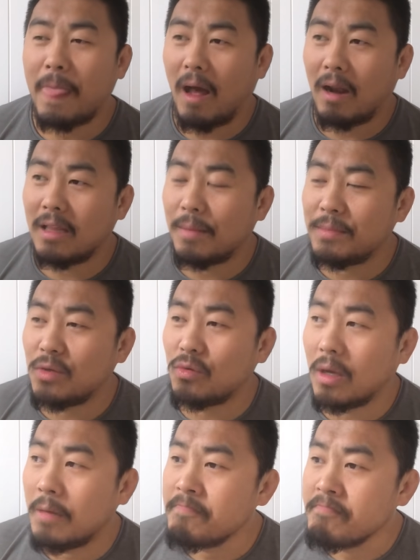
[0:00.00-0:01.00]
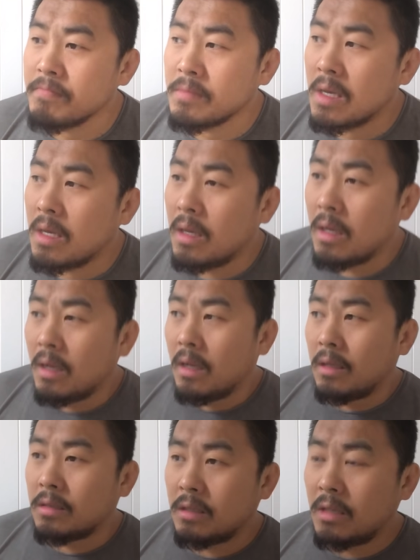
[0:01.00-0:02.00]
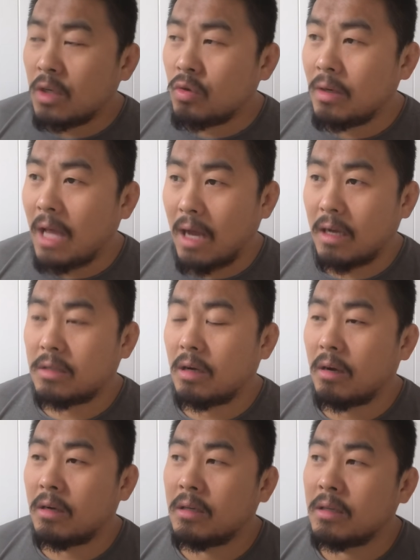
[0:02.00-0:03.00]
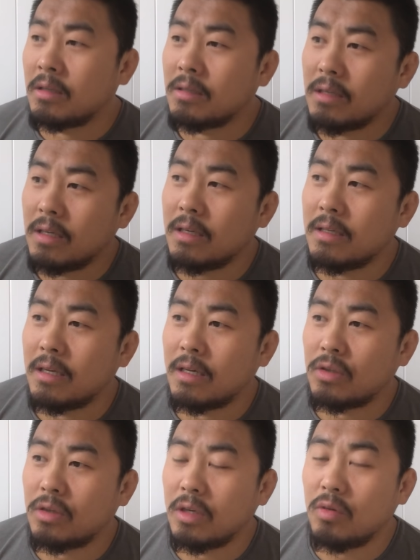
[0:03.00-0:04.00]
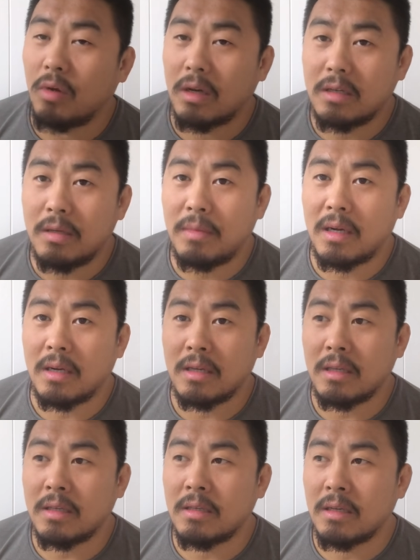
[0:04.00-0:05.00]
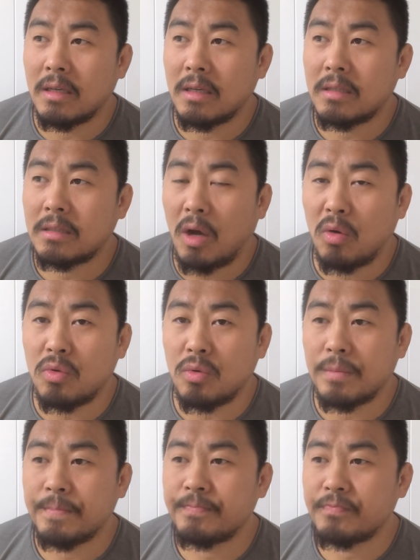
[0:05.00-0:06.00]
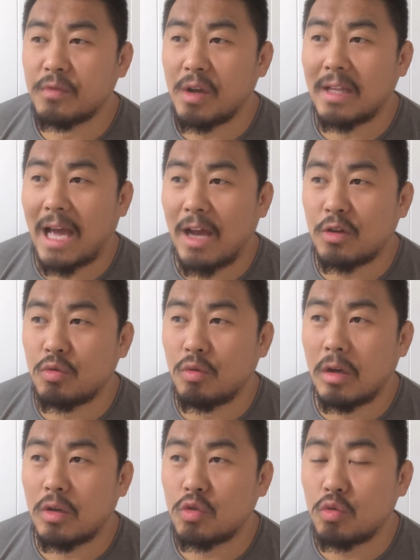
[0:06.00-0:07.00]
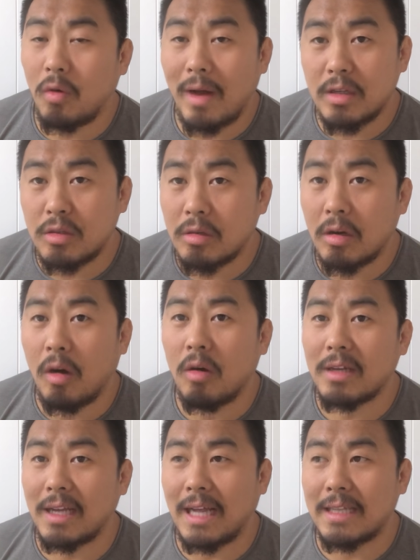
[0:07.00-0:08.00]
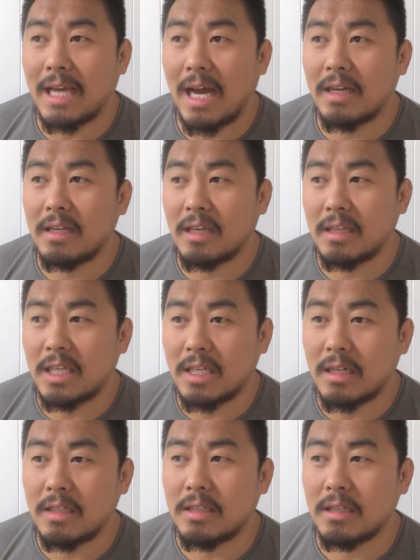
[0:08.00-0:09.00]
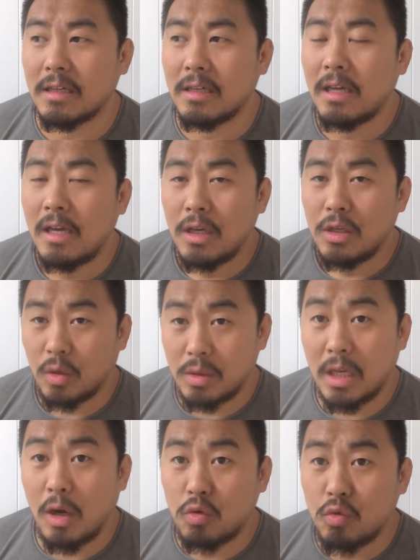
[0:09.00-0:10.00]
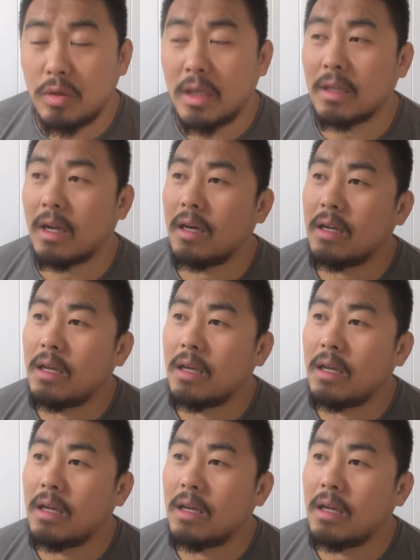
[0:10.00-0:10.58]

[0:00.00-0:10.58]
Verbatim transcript: 好了，咱们继续。今天说两个事儿。一个呢，是以我哥们儿的一个遭遇，我给大家说，说完之后给大家呢也提个醒，有些要注意的。